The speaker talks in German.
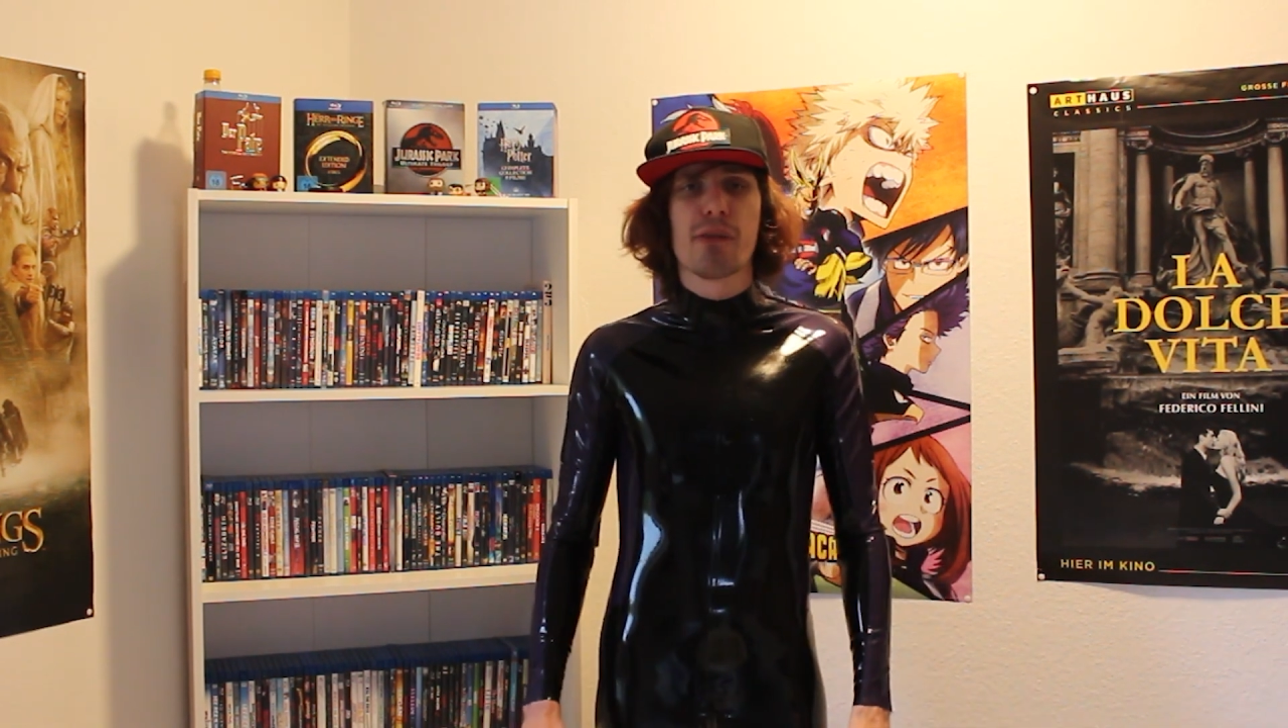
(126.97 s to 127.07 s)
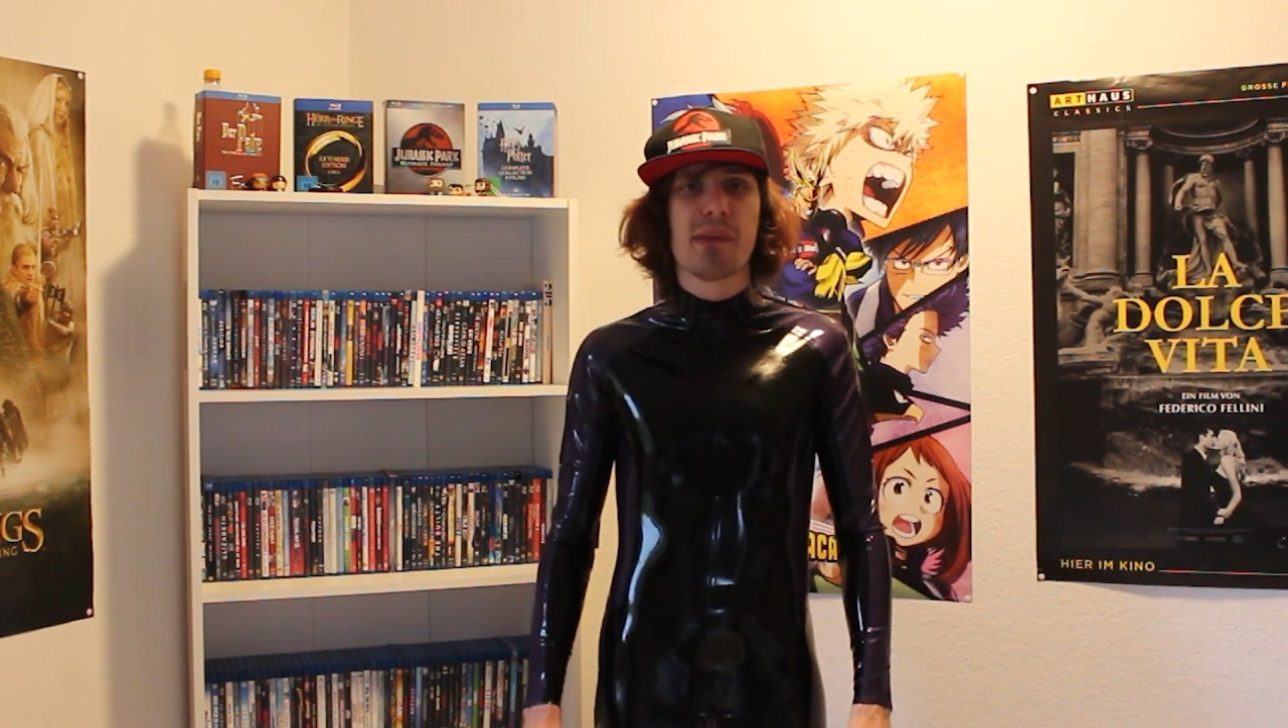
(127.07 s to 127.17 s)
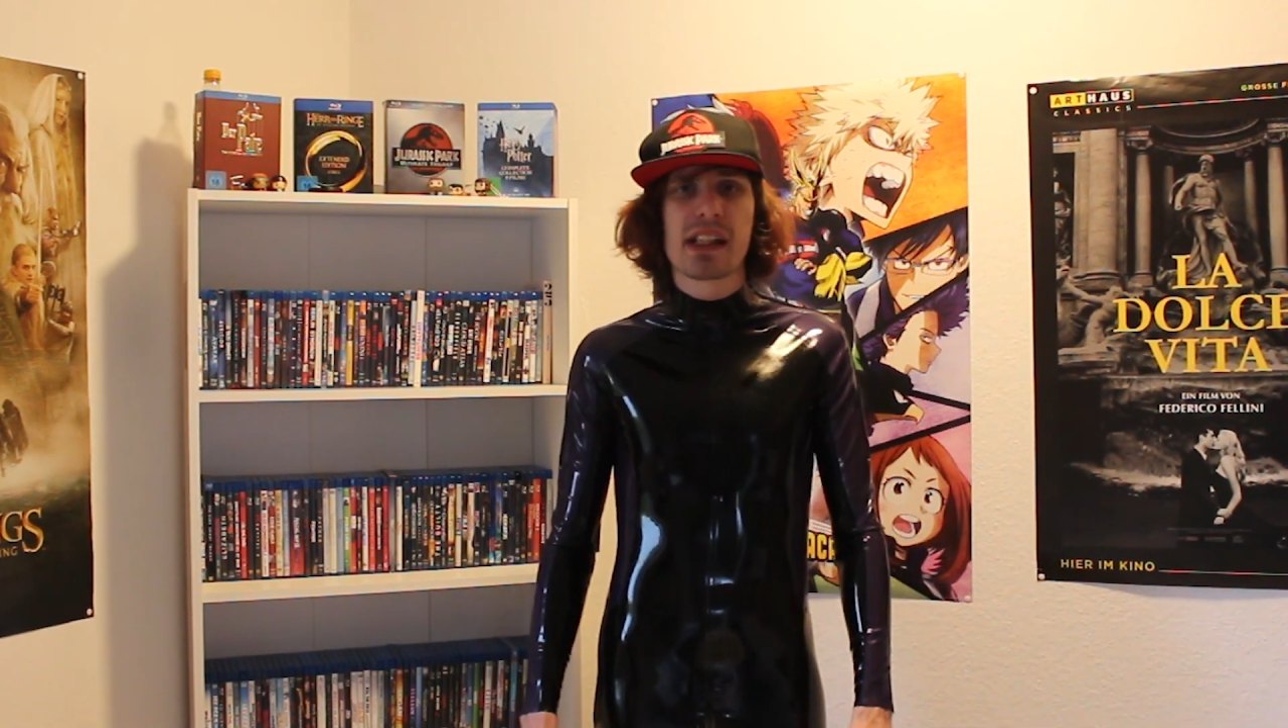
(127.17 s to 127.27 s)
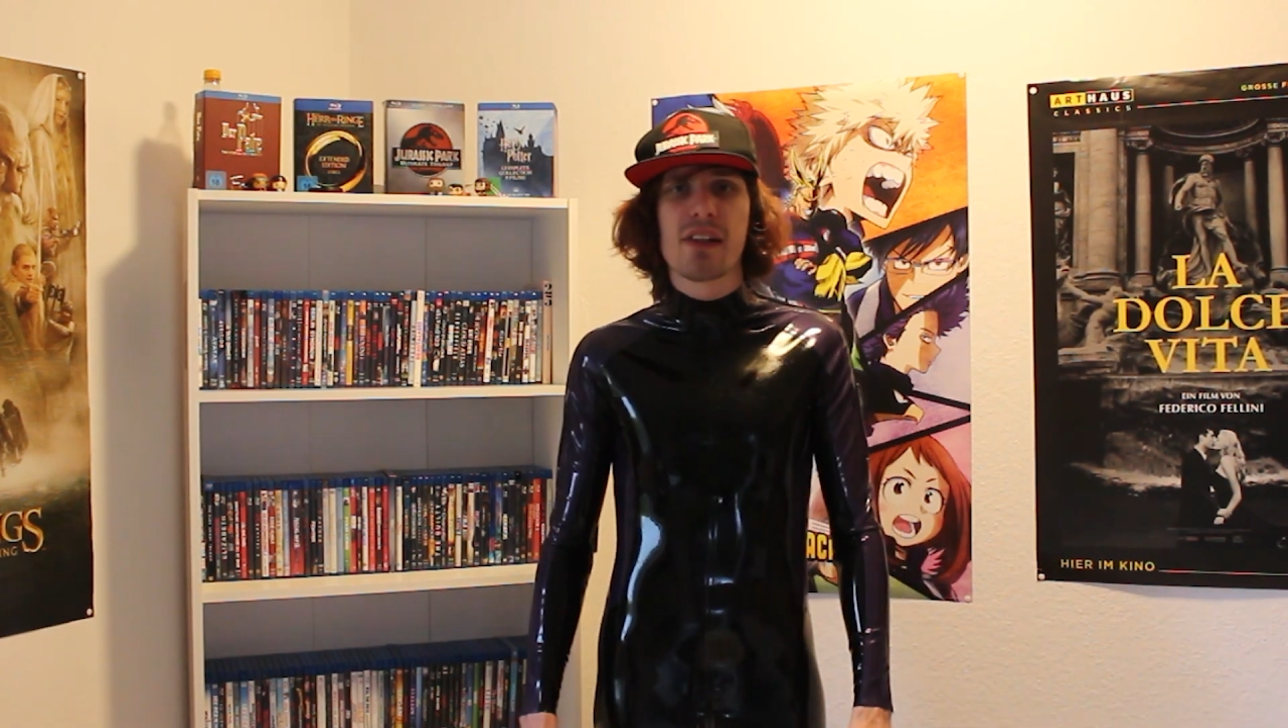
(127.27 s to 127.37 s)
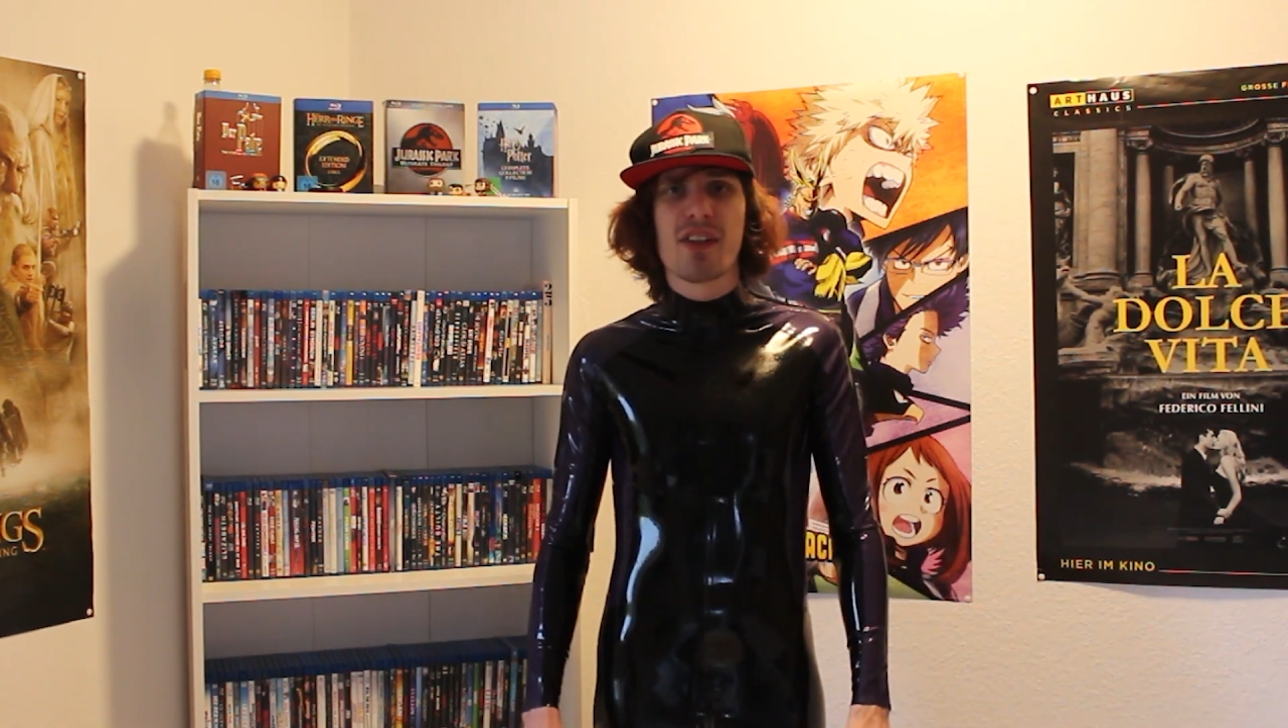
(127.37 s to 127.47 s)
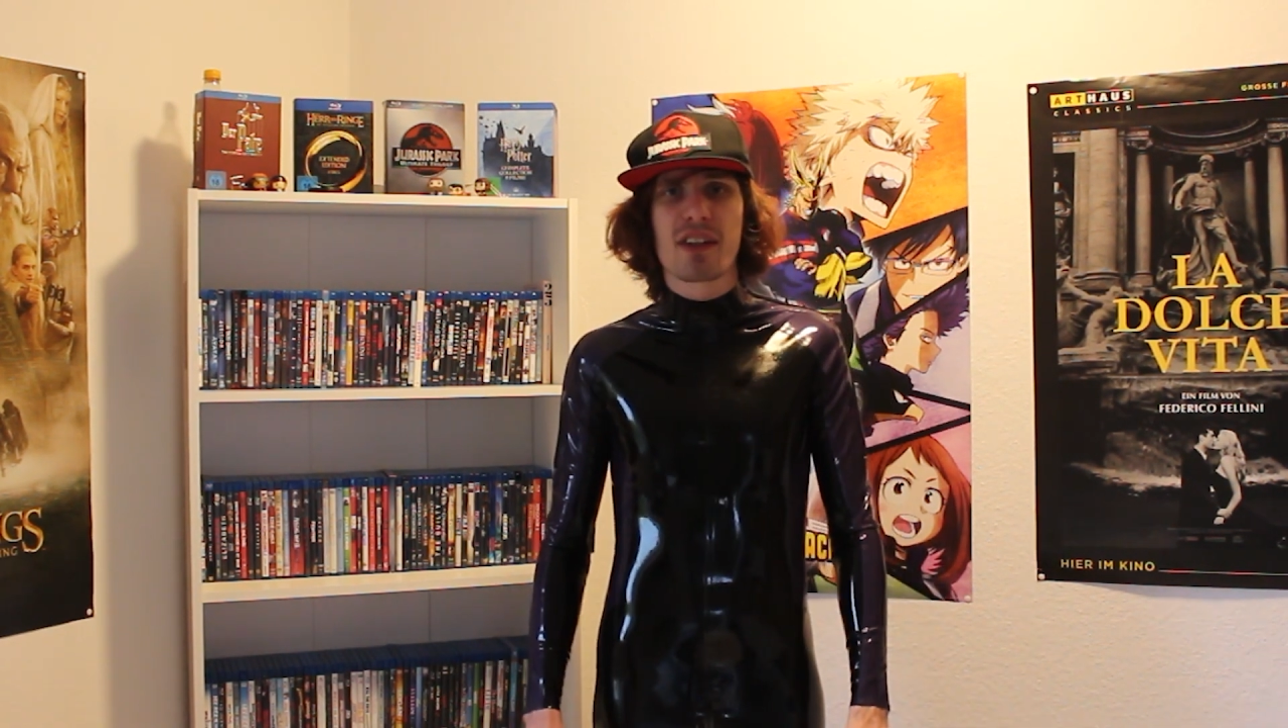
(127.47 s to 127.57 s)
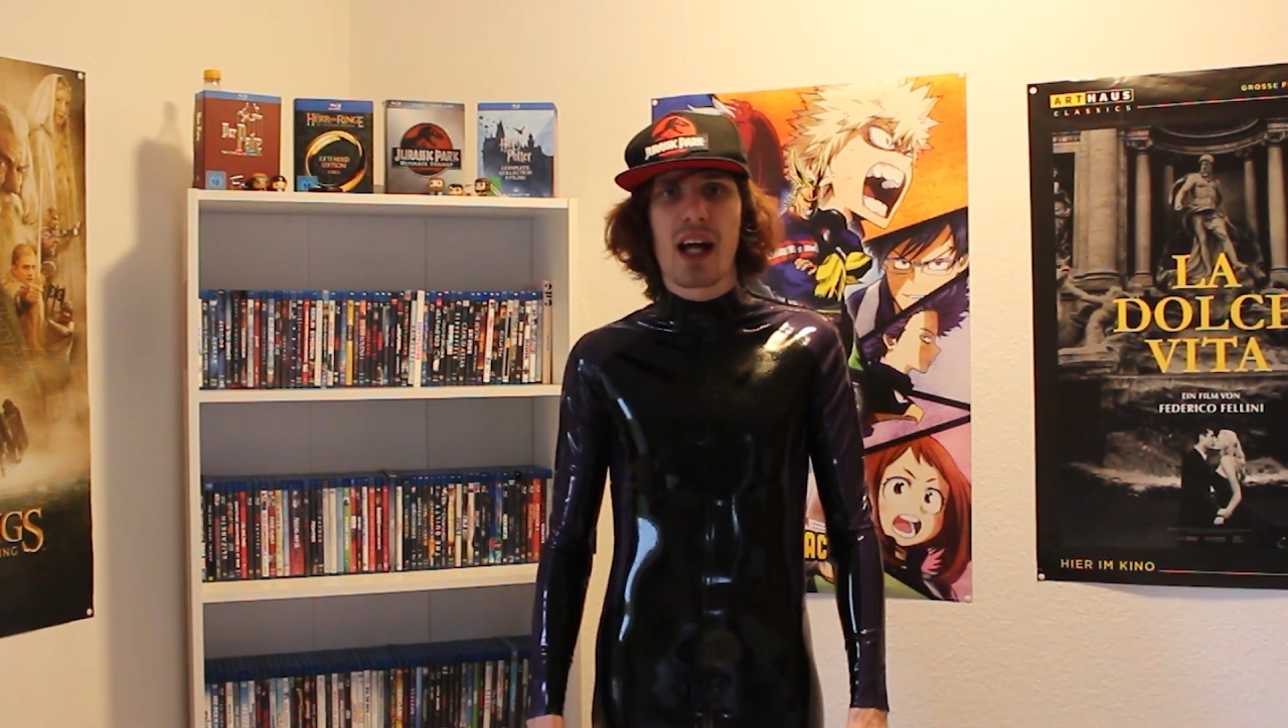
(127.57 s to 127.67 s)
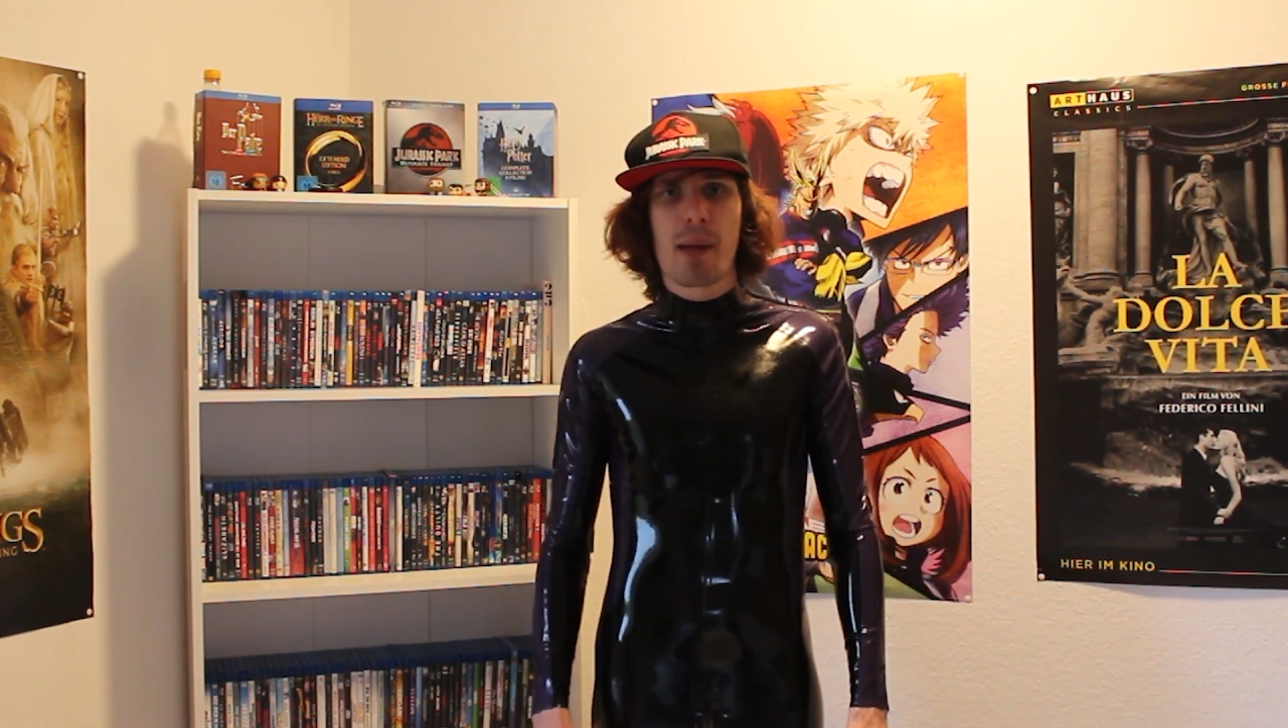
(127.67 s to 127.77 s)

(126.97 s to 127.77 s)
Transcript: Film mitgewirkt